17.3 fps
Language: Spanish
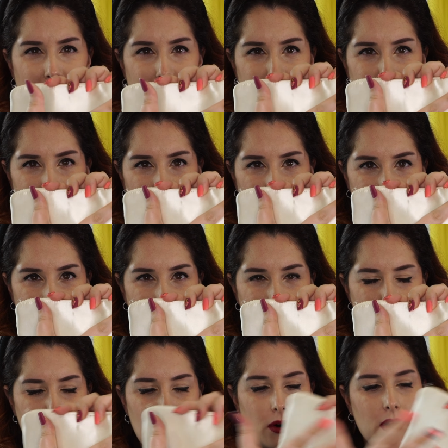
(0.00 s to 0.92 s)

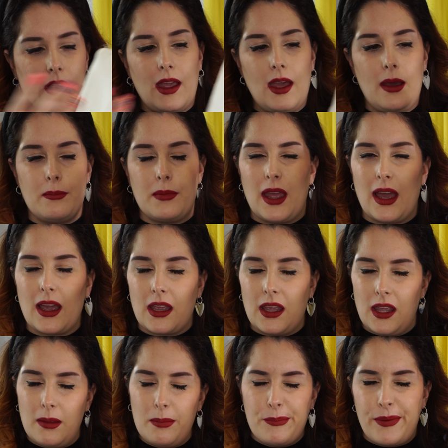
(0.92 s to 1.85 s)
perfecta porque a mí
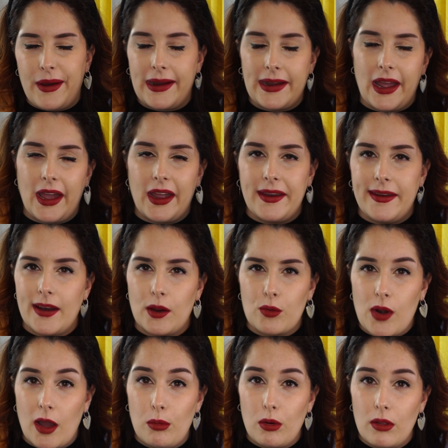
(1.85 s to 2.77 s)
aquí para ir
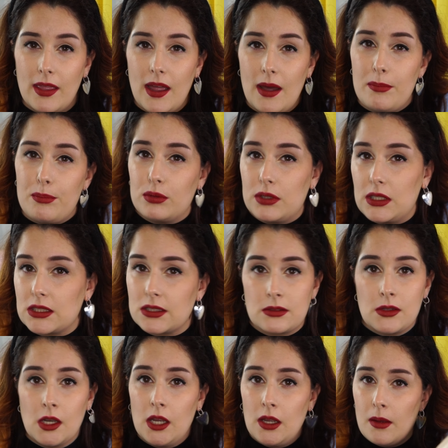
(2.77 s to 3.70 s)
a una boda
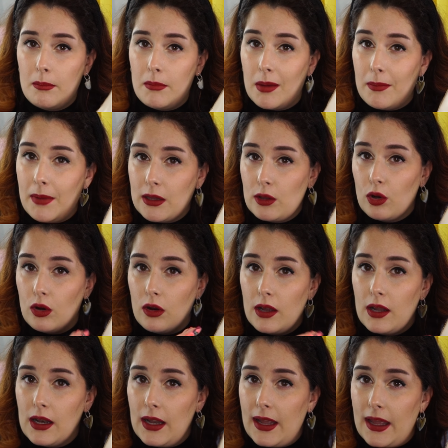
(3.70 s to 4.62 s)
pues me
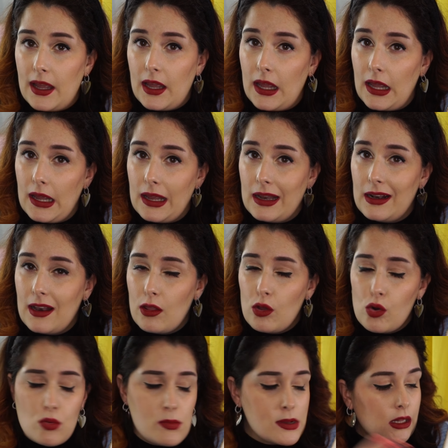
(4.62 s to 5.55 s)
meto eh,
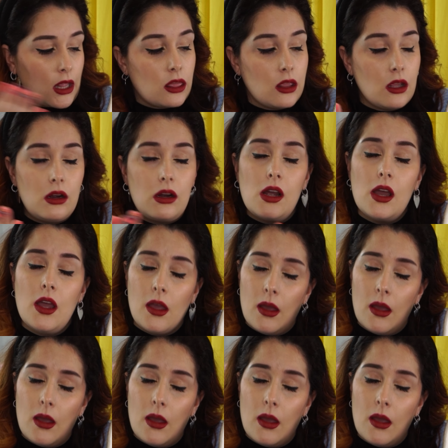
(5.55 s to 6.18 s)
la documentación